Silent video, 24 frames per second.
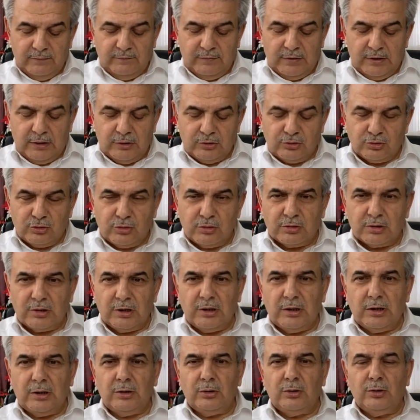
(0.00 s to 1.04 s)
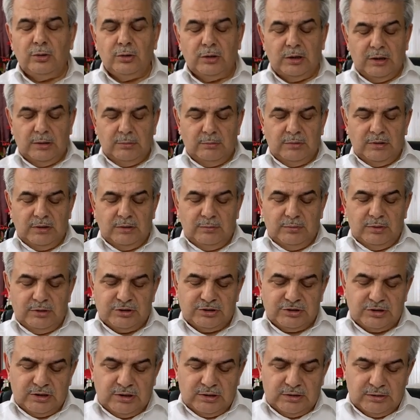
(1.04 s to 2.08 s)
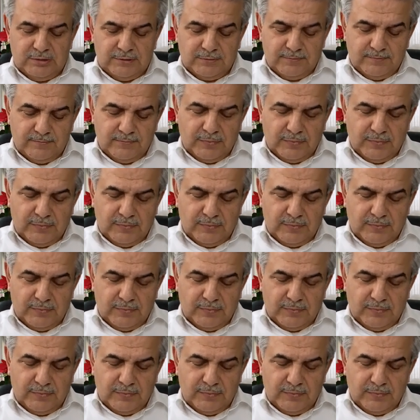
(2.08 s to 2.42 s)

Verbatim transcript: ve çok daha önemli bir şey